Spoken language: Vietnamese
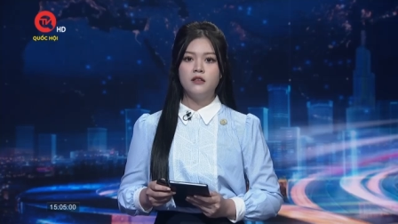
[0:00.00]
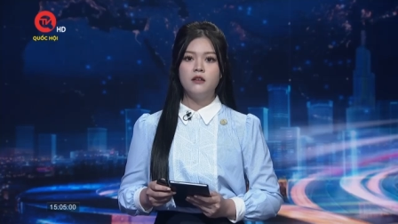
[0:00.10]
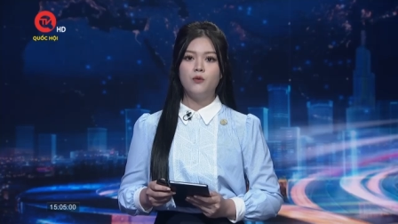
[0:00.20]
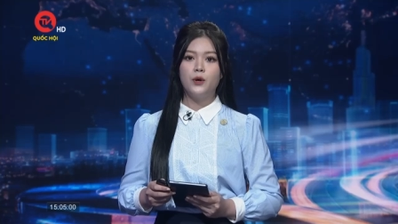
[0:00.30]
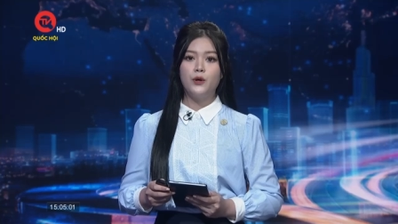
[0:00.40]

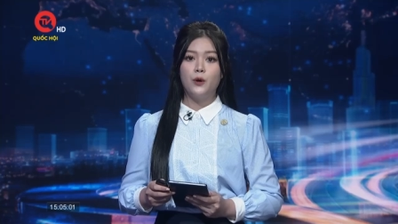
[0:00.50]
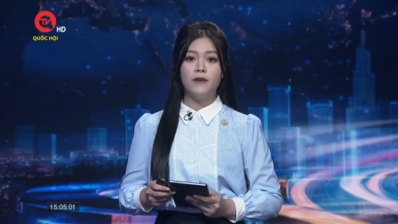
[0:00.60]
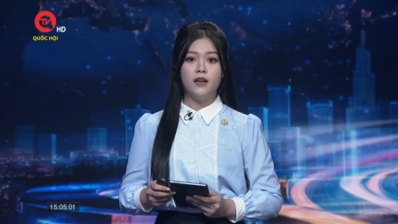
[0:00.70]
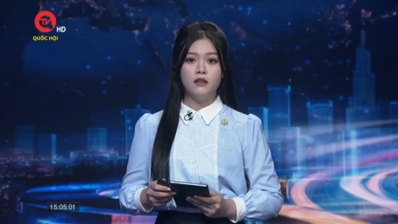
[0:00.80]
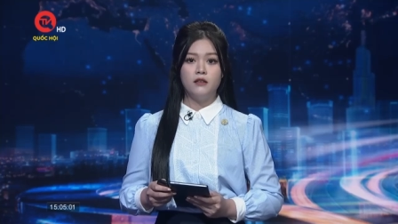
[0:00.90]
thượng nguồn đổ
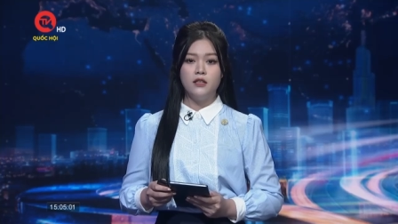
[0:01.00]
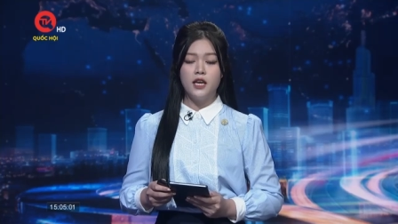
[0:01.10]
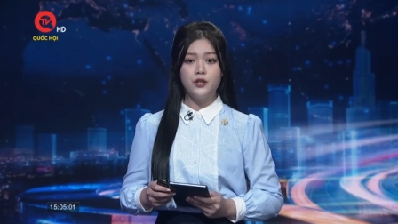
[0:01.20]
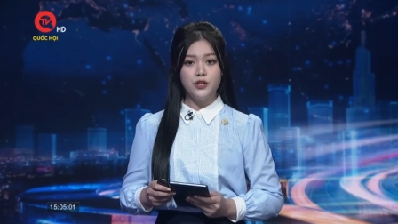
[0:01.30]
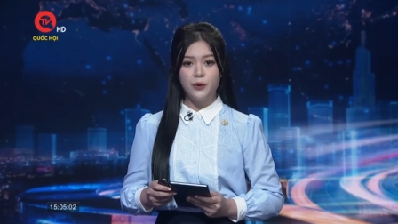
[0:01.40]
về lớn
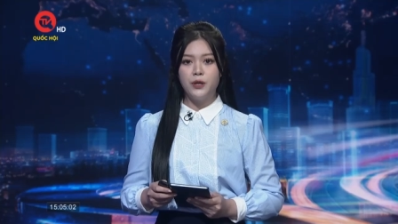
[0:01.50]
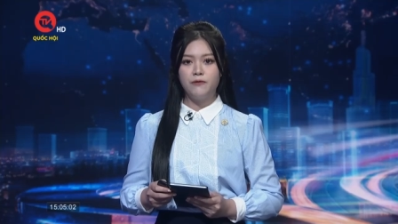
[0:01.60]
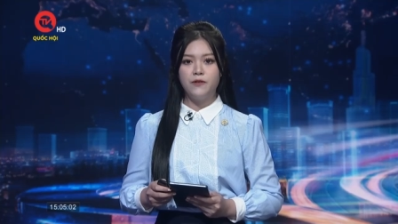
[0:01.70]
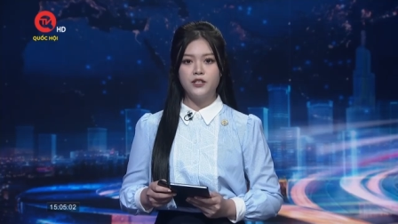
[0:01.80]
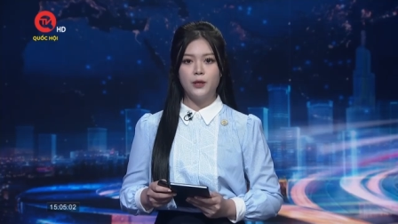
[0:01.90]
khiến cho nhiều địa
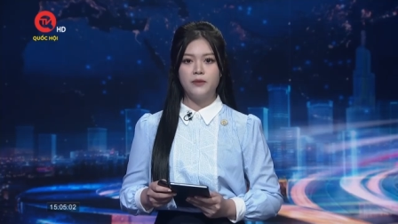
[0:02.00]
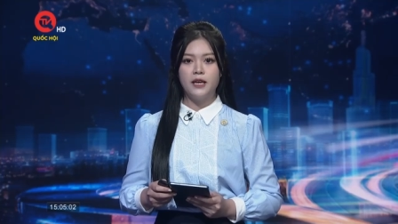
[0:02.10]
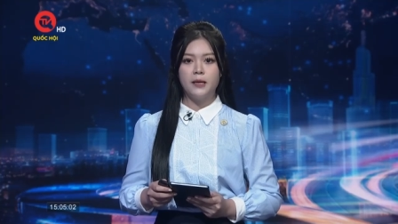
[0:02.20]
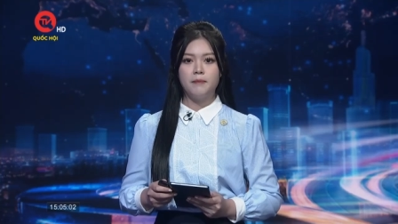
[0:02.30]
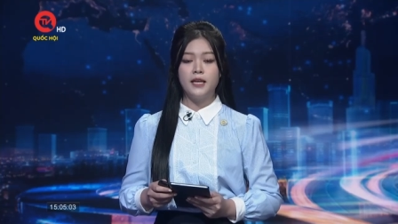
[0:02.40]
phương trong
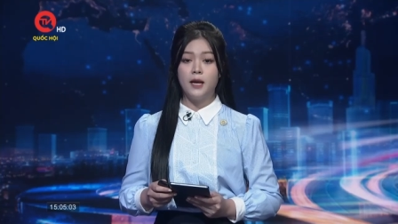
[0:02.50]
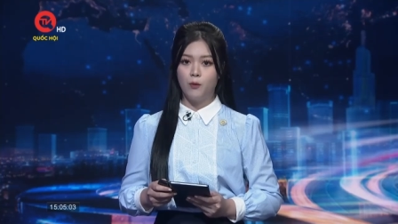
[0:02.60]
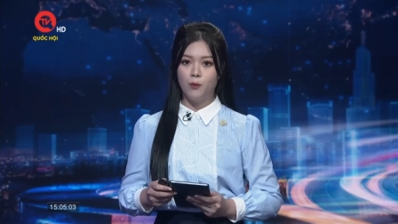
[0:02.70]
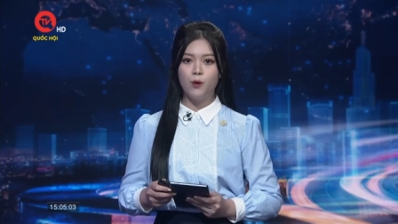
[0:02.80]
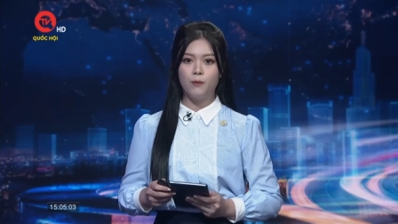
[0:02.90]
tỉnh bị ngập
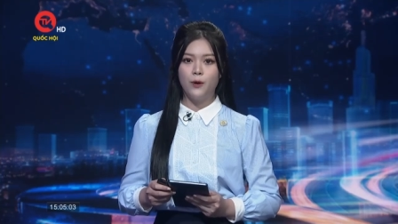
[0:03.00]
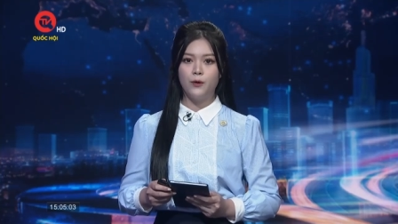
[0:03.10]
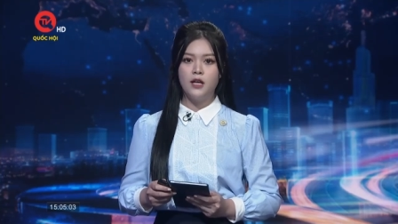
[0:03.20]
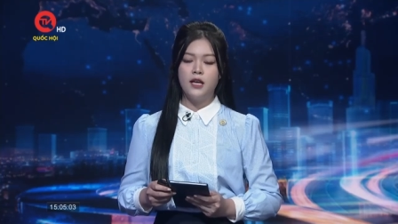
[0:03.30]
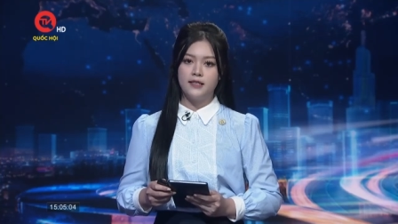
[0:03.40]
úng cục
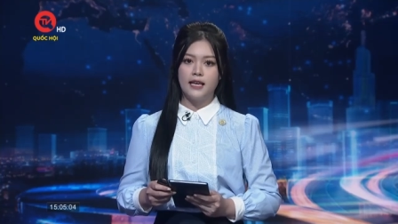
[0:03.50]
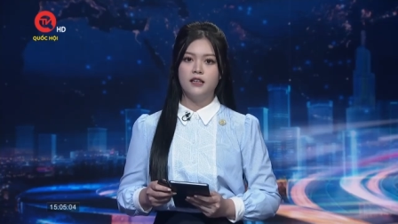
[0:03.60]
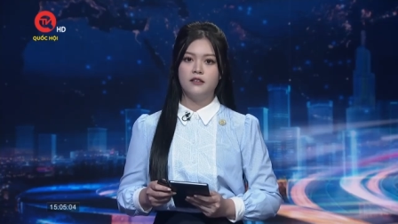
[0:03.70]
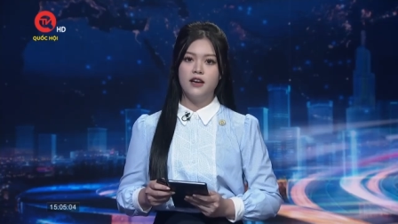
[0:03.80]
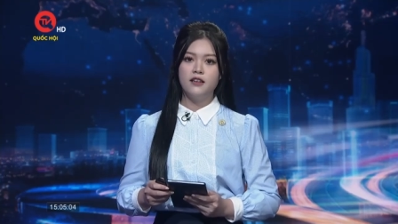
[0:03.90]
bộ, sạt
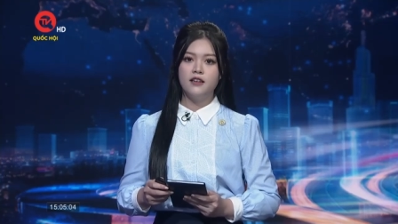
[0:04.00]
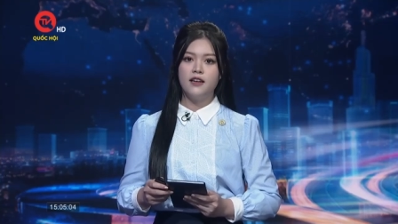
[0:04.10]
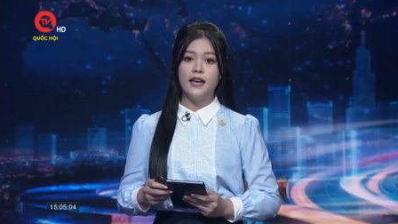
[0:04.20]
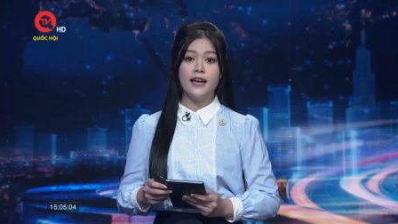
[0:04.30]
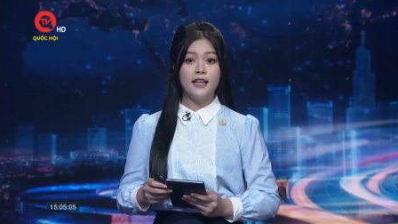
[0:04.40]
lở đất,
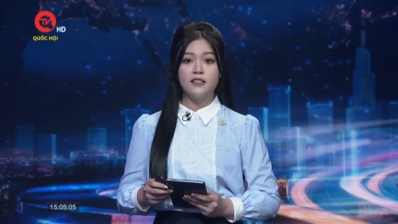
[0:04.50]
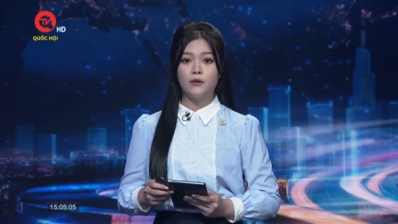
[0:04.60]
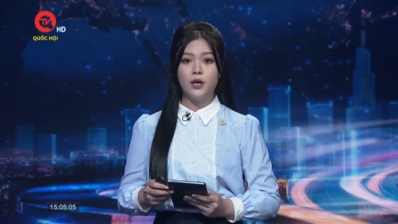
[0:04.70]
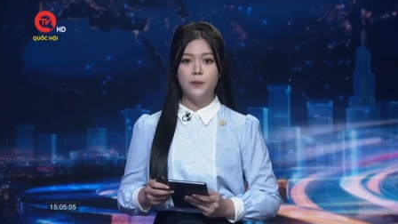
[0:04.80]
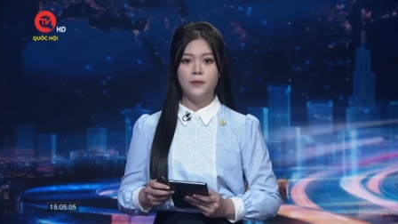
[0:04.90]
gây ách tắc
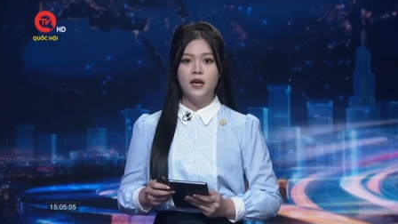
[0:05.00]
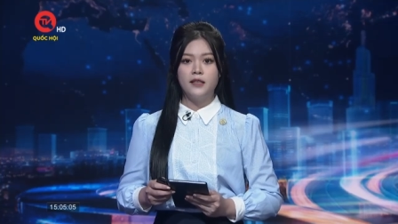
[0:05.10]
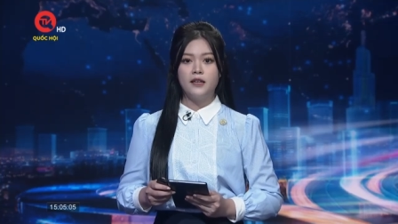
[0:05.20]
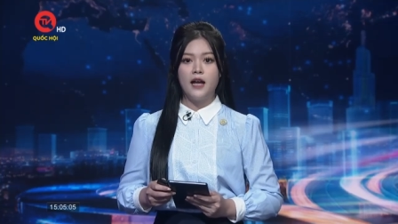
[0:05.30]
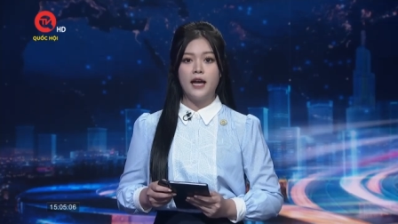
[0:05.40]
giao thông,
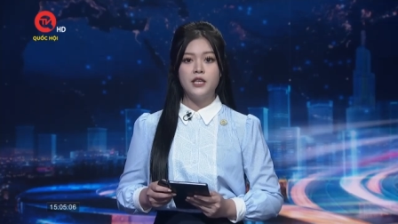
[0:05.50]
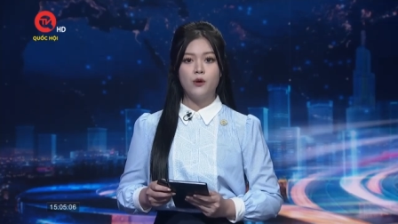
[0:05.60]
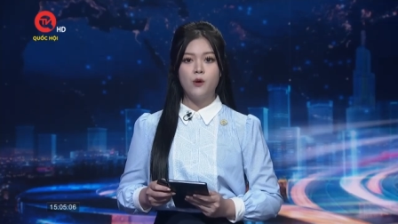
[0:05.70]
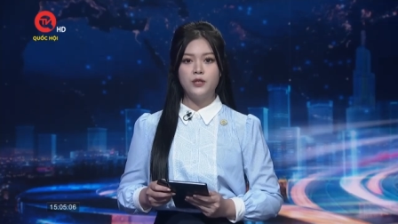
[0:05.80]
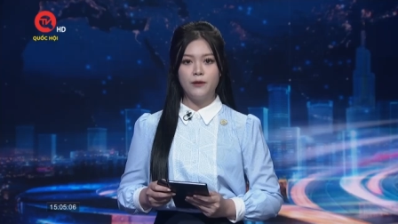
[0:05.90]
thiệt hại nhiều
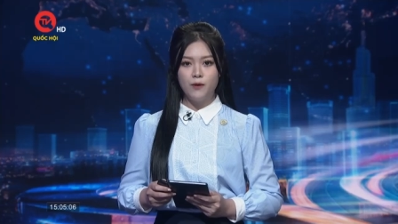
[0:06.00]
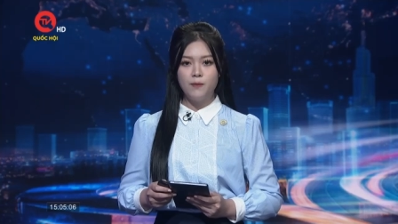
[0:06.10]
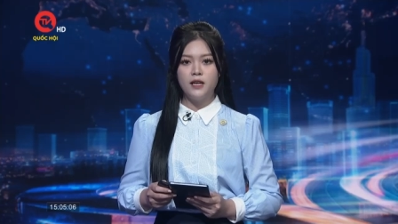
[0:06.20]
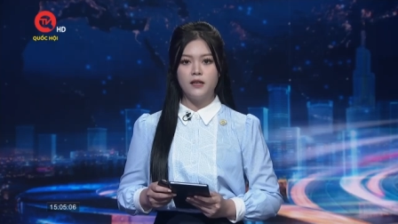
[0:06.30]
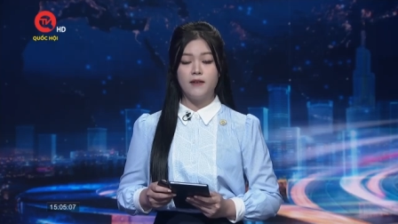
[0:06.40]
công trình phúc
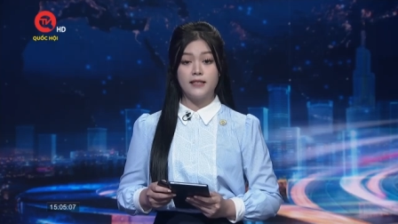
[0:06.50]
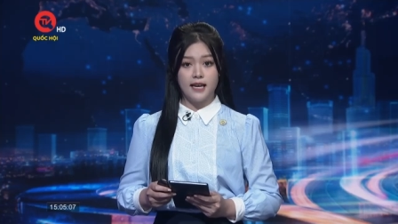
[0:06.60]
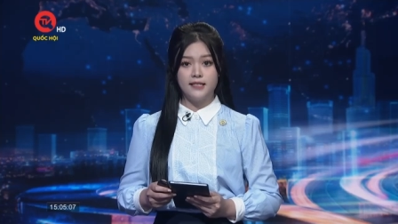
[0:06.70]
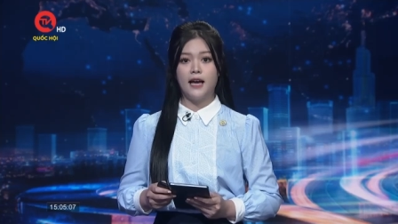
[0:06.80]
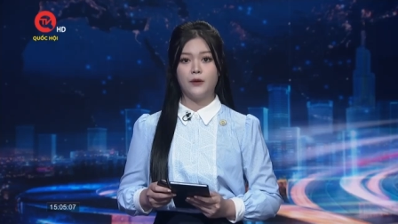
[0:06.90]
lợi và
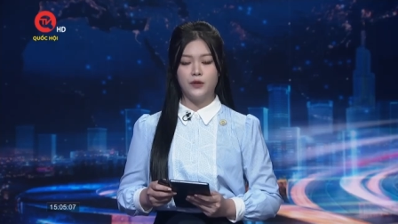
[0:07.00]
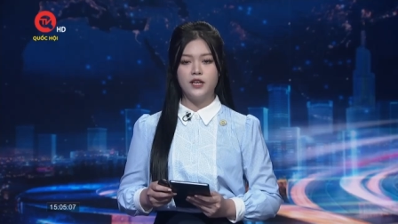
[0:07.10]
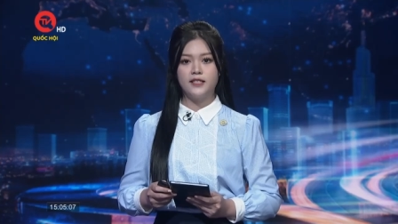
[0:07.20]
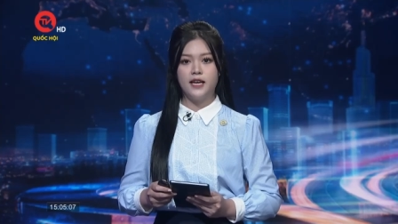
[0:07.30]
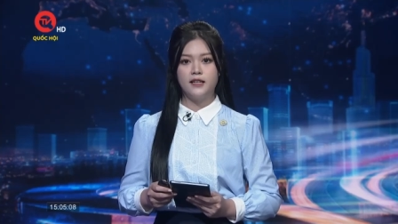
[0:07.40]
tài sản của
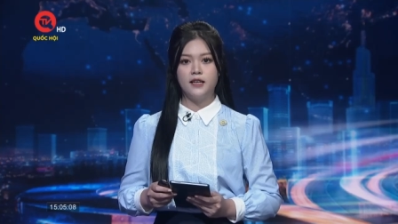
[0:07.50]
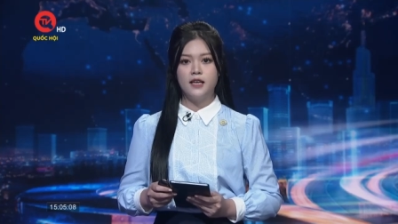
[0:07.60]
nhân dân.